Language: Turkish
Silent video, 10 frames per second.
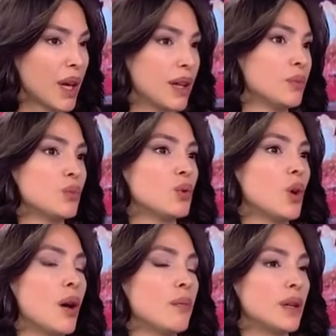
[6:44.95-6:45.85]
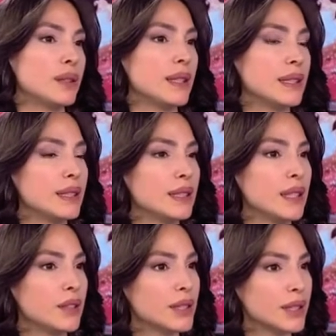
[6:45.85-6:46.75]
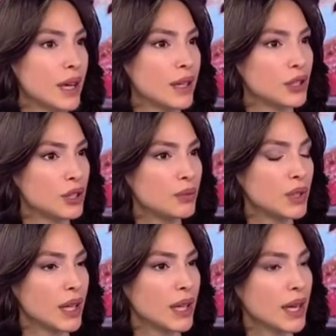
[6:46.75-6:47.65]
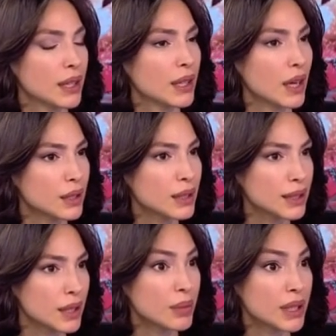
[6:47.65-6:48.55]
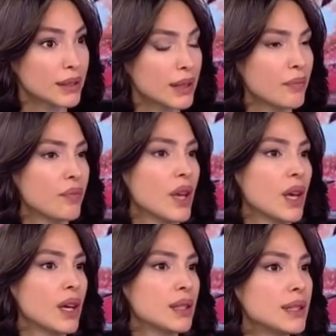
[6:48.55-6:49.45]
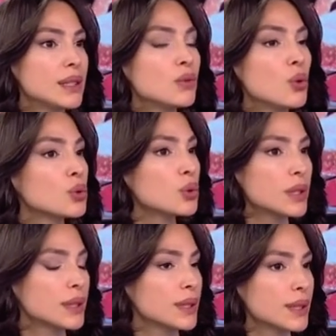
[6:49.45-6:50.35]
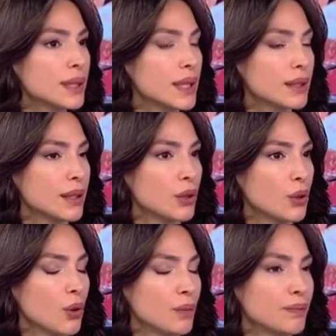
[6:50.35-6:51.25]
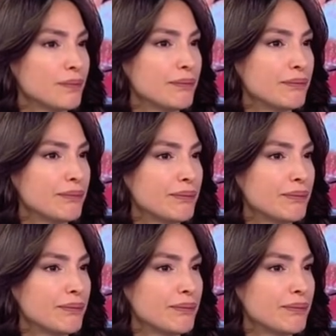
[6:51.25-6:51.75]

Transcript: Yani bu ham madde girdileri vesaire şimdi yeni eklenen krizle birlikte sizin koşullarınızı nasıl etkiliyor? Ham